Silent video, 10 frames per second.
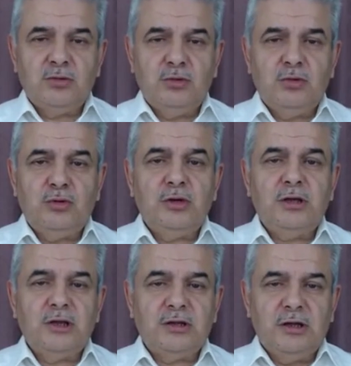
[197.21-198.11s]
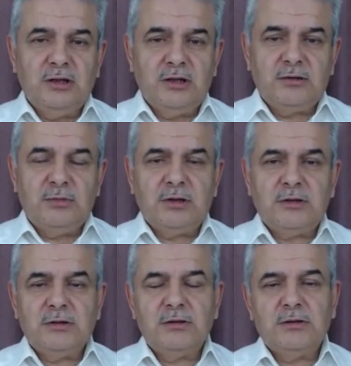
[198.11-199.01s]
Bir uluhiyeti
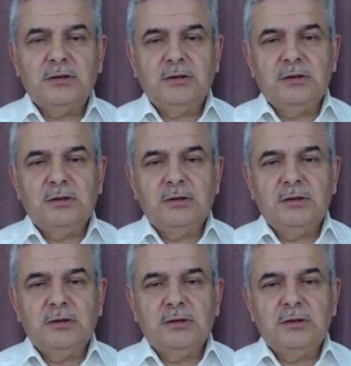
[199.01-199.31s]
anlatmak,